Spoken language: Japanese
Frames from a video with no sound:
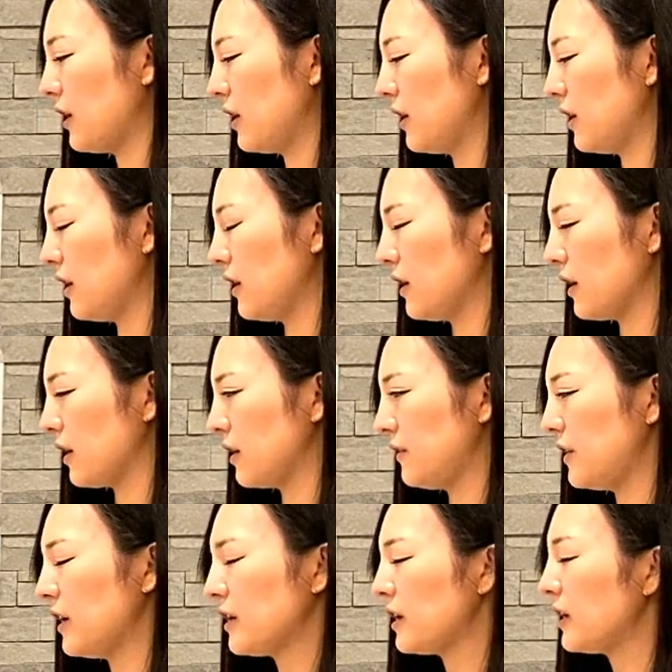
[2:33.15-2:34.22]
えー、
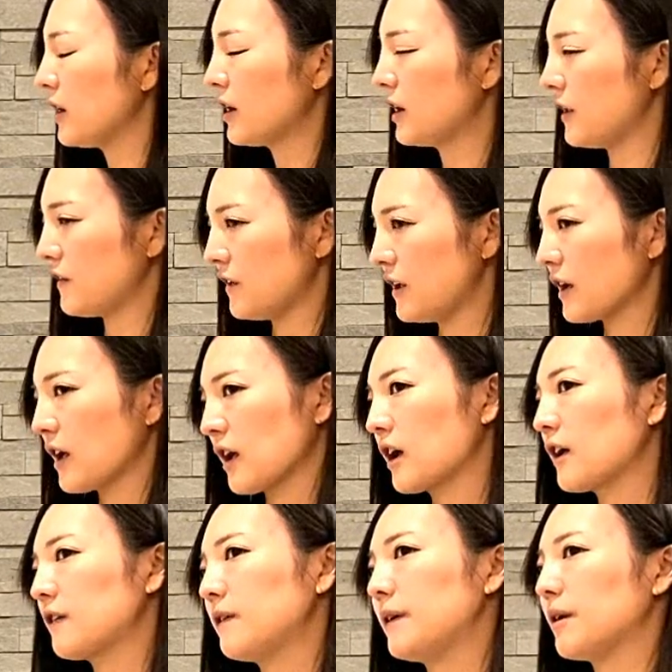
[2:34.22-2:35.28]
税金がですねか
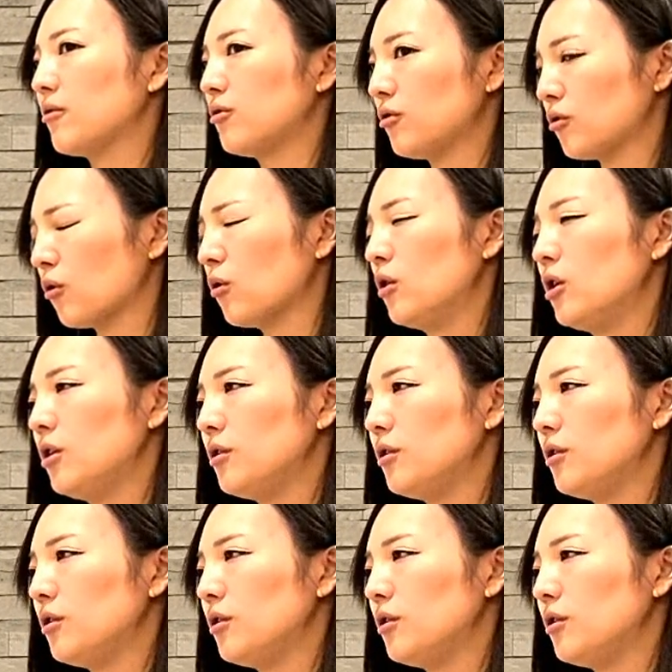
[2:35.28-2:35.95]
かってくると